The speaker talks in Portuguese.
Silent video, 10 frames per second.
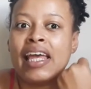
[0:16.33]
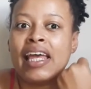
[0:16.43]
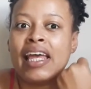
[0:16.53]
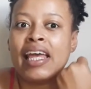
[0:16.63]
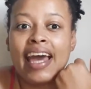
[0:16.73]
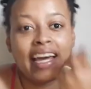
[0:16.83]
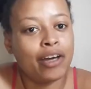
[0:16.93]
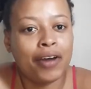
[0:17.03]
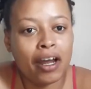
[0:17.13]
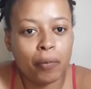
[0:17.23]
E aí
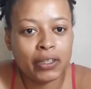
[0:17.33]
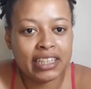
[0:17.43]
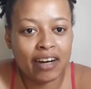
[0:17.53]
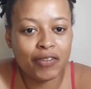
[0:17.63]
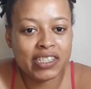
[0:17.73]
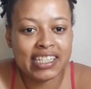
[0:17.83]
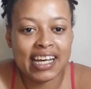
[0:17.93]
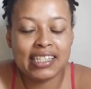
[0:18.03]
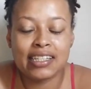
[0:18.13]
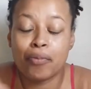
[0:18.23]
eu quero mostrar a
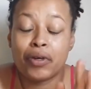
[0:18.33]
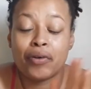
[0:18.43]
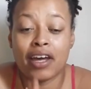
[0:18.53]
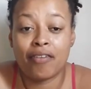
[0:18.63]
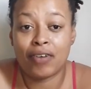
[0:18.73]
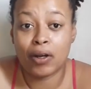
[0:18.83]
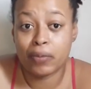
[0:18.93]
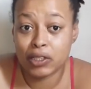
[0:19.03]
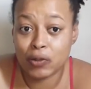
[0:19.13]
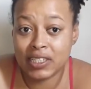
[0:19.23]
vocês e também eu quero falar
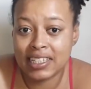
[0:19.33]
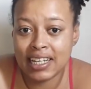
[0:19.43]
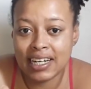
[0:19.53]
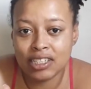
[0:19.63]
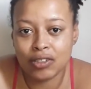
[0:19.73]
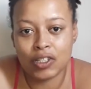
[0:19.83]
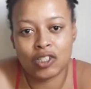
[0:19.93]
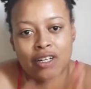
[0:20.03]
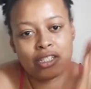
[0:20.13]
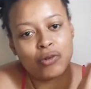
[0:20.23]
umas considerações.
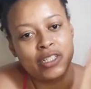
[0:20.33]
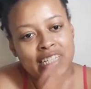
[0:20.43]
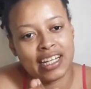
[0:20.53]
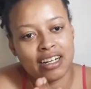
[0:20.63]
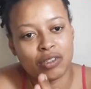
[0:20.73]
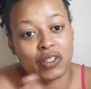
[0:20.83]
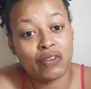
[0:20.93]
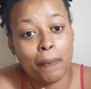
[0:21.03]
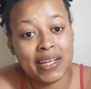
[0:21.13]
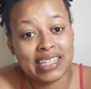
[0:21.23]
Só que as considerações
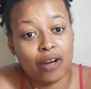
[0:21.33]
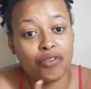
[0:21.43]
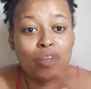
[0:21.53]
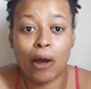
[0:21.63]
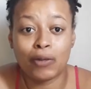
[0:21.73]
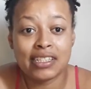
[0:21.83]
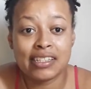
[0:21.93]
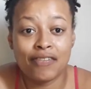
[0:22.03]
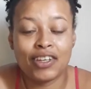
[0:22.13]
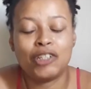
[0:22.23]
vai passar no final
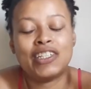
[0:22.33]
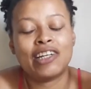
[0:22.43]
desse vídeo.